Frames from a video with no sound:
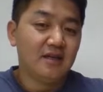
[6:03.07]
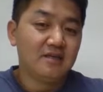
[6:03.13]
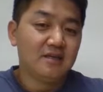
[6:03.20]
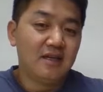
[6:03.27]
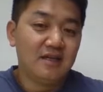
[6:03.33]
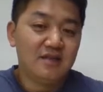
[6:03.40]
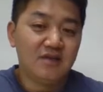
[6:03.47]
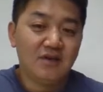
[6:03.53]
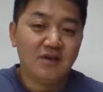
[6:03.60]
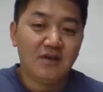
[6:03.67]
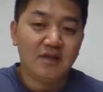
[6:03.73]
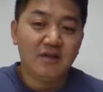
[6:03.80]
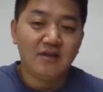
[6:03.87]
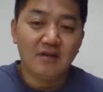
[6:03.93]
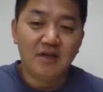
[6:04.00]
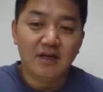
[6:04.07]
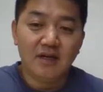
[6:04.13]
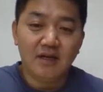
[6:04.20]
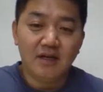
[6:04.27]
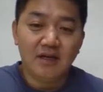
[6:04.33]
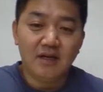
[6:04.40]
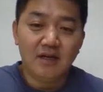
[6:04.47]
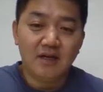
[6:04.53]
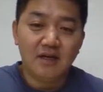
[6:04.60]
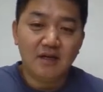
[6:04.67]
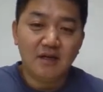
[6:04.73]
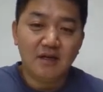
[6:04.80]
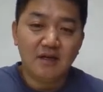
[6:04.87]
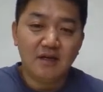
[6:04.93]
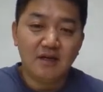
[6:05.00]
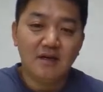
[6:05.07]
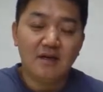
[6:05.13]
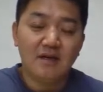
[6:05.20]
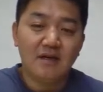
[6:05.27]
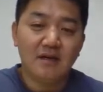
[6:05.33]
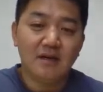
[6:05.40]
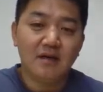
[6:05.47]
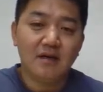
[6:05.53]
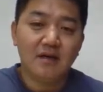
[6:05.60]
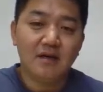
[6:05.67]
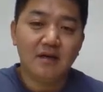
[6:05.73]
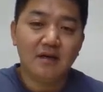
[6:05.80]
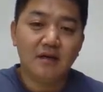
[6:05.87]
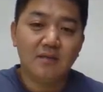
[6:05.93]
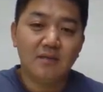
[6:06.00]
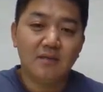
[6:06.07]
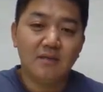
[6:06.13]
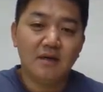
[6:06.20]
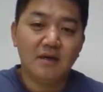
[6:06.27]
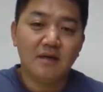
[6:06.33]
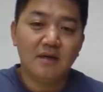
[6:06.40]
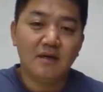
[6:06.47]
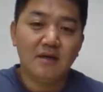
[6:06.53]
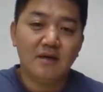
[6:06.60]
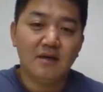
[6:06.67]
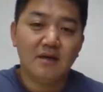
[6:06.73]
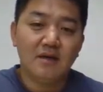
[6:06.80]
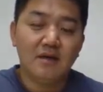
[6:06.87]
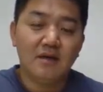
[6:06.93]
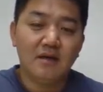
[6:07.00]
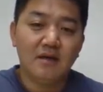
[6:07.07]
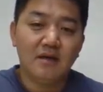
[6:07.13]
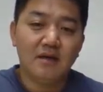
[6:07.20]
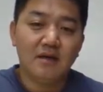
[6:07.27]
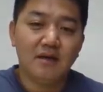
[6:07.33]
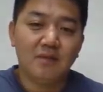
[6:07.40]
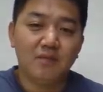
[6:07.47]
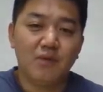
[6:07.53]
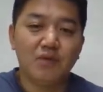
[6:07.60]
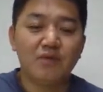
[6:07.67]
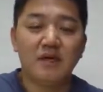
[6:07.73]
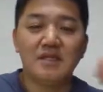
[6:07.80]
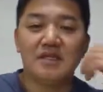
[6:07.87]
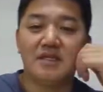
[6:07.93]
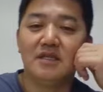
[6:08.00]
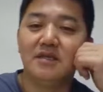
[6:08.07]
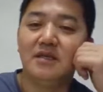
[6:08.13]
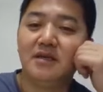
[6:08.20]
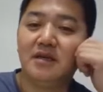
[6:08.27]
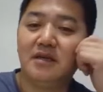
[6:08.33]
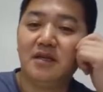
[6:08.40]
그래서 이건 하나 일단 보고 가시죠.